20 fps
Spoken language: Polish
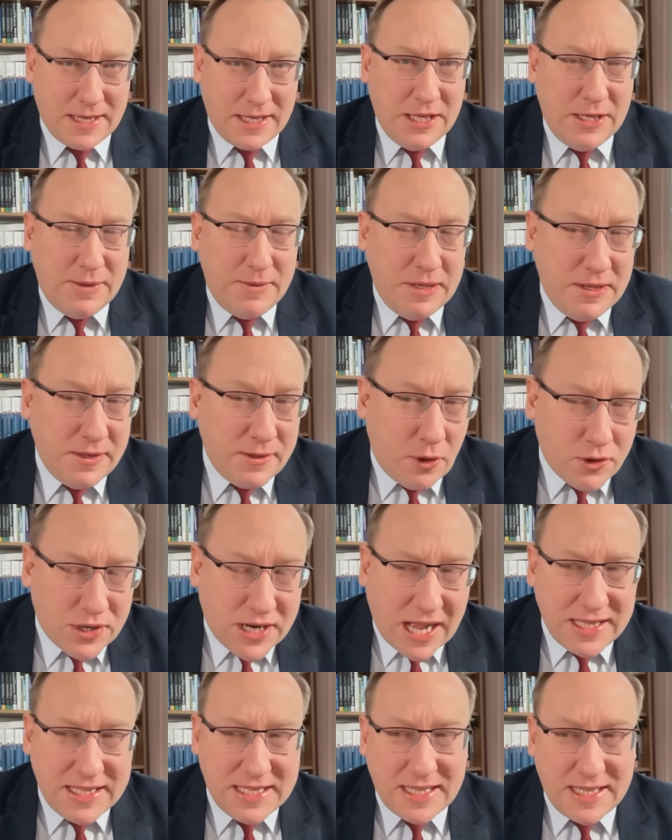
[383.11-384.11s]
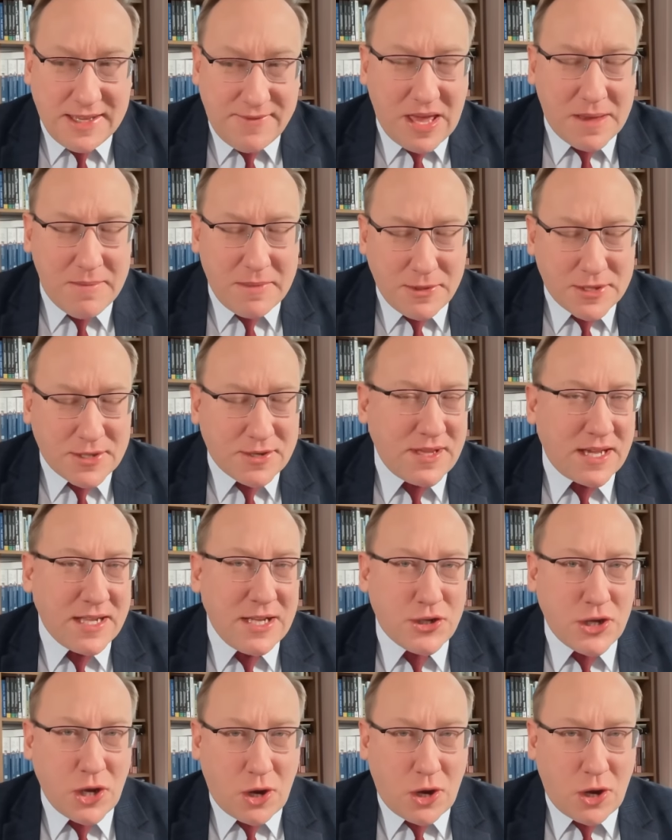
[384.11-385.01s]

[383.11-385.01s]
i, i, i wiemy doskonale,